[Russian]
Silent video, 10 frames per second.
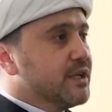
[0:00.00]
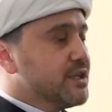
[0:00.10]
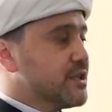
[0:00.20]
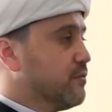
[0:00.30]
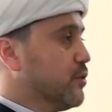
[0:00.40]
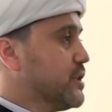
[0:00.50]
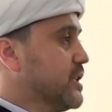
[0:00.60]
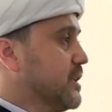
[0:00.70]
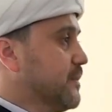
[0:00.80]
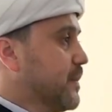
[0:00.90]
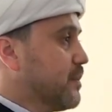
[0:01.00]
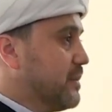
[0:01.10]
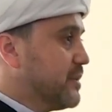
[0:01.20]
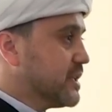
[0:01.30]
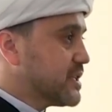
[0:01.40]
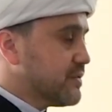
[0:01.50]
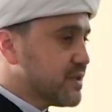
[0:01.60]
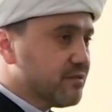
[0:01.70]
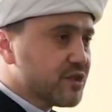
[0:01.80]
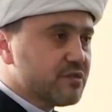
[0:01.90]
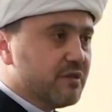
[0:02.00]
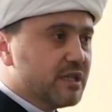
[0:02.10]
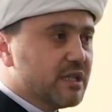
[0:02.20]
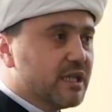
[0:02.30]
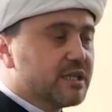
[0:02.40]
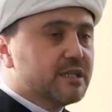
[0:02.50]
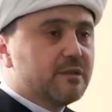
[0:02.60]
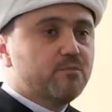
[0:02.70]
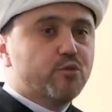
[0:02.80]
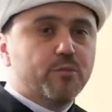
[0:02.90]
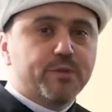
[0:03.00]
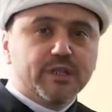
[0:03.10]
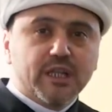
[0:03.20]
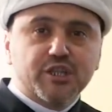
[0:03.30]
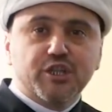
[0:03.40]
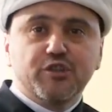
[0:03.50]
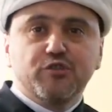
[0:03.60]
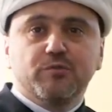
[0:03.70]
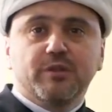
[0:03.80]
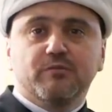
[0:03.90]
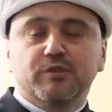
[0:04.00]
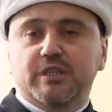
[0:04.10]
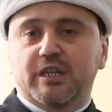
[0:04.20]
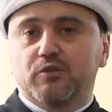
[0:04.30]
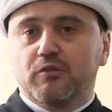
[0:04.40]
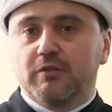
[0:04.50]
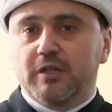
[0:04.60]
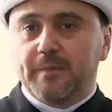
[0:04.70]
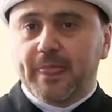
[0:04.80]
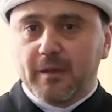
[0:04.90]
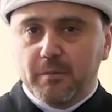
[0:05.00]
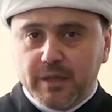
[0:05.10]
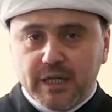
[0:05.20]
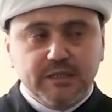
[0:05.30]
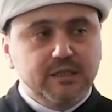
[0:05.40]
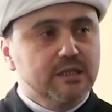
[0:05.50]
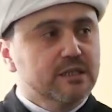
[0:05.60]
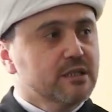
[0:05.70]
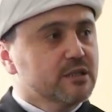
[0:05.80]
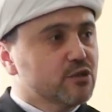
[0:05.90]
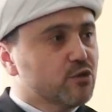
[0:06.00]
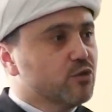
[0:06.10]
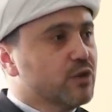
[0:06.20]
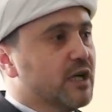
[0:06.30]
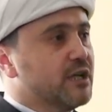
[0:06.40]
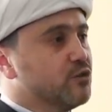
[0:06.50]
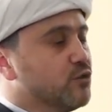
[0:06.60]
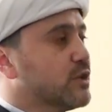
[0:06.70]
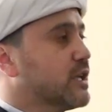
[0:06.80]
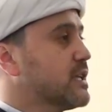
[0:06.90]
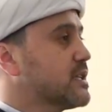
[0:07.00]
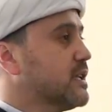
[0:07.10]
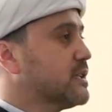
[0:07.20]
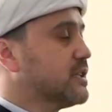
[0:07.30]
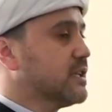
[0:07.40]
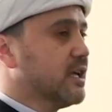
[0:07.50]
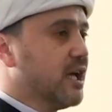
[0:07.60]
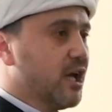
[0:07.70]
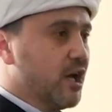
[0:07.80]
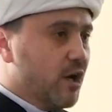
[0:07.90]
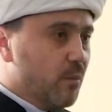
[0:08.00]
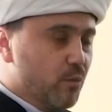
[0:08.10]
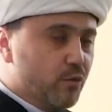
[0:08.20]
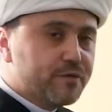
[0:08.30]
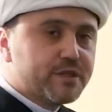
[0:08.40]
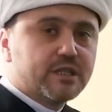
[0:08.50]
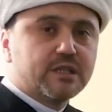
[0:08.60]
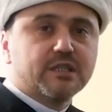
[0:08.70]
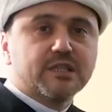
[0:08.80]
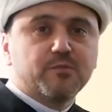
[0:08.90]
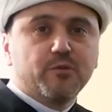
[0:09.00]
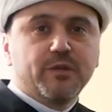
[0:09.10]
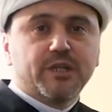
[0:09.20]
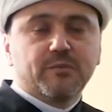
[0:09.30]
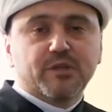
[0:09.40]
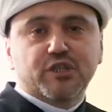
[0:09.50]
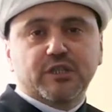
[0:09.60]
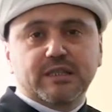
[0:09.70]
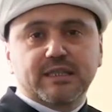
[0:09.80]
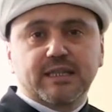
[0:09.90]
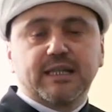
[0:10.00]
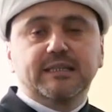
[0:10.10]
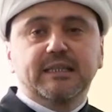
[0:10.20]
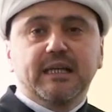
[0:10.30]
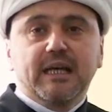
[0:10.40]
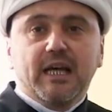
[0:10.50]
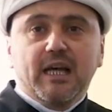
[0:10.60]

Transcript: И сегодня, по милости Всевышнего Аллаха, по приглашению моего дорогого брата, друга Айнура Хазрата, муфтия Республики Башкортостан –